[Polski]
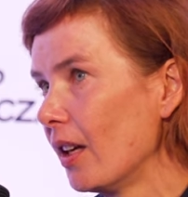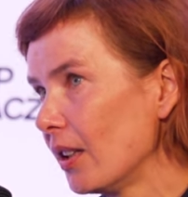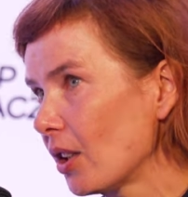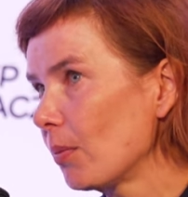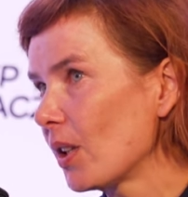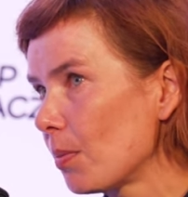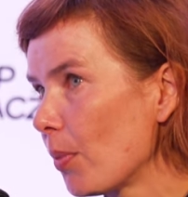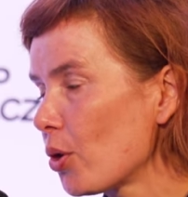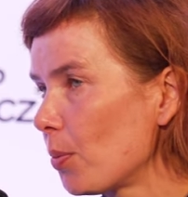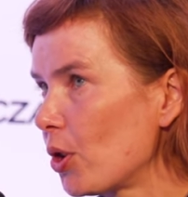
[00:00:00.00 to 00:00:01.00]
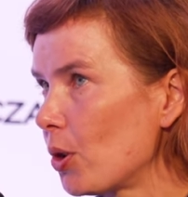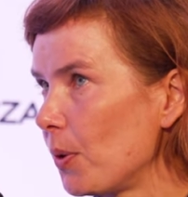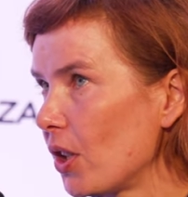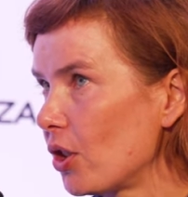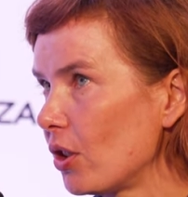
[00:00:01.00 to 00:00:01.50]
Natomiast może
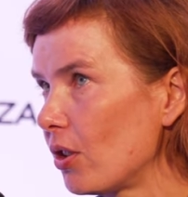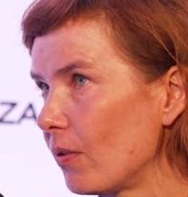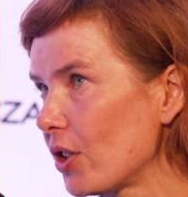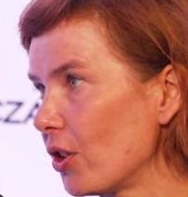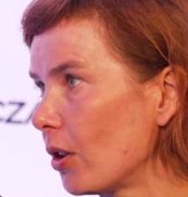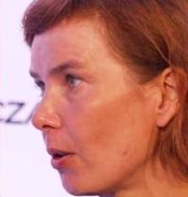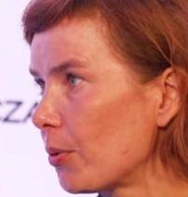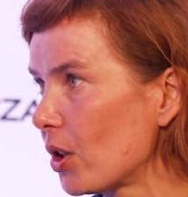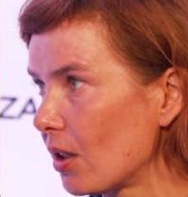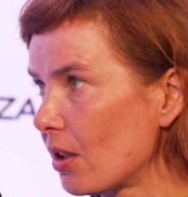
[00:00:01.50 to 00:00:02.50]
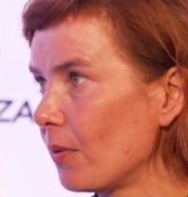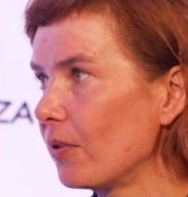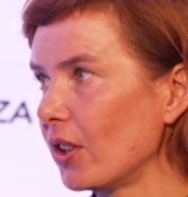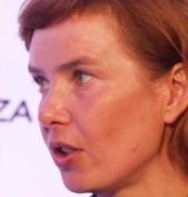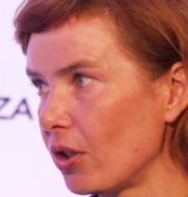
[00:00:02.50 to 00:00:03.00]
przyspieszyć właśnie to
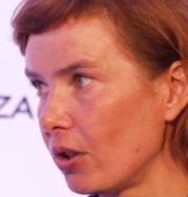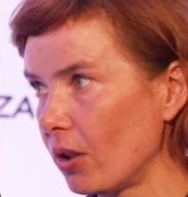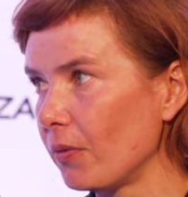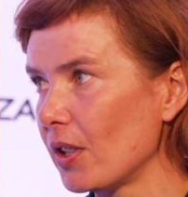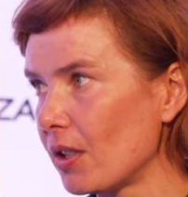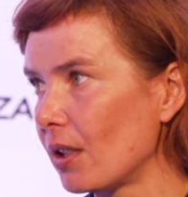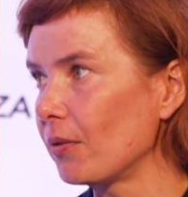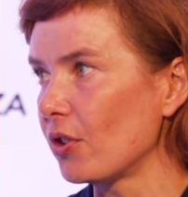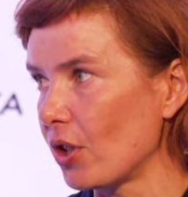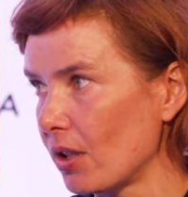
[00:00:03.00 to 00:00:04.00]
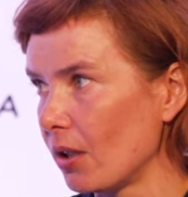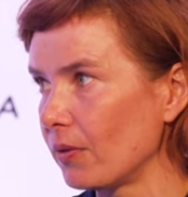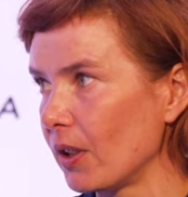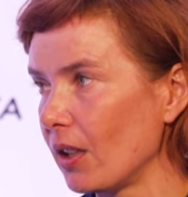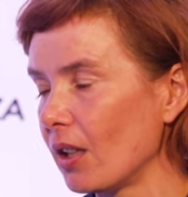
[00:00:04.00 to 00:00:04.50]
przystosowywanie się do nowej strefy
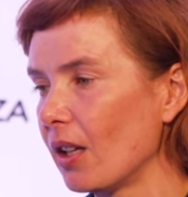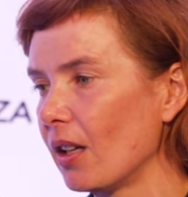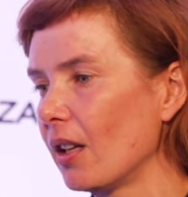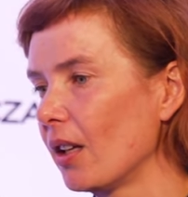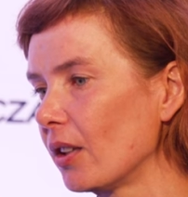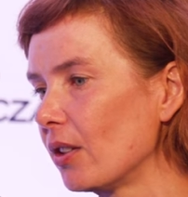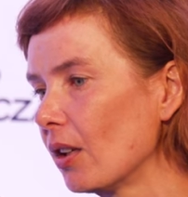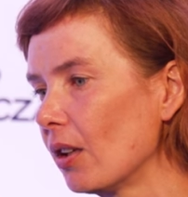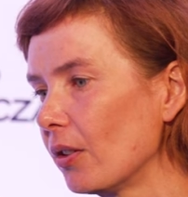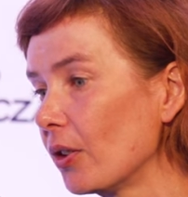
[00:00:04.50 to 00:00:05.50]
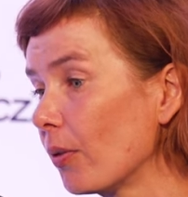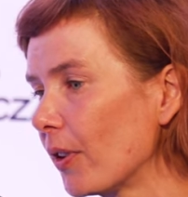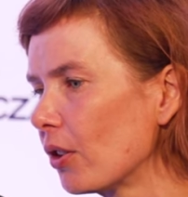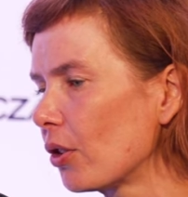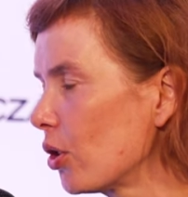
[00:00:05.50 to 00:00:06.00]
czasowej, do
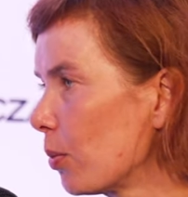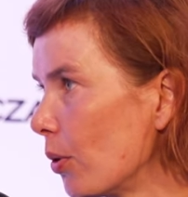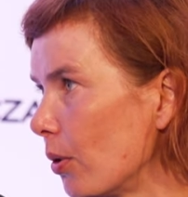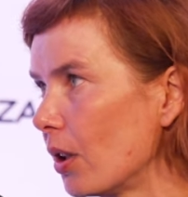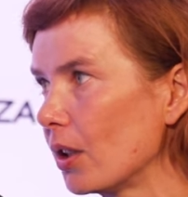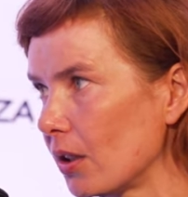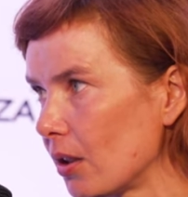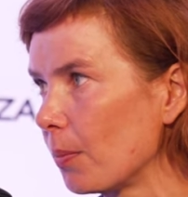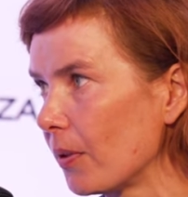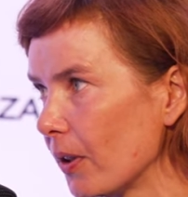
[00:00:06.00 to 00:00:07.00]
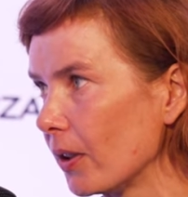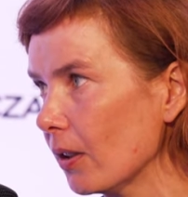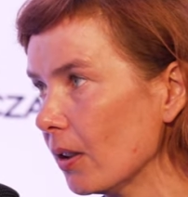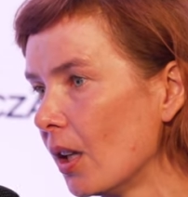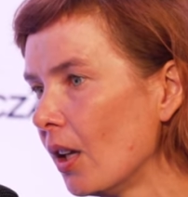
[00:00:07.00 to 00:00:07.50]
nowego rytmu
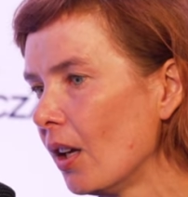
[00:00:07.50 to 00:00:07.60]
dobowego.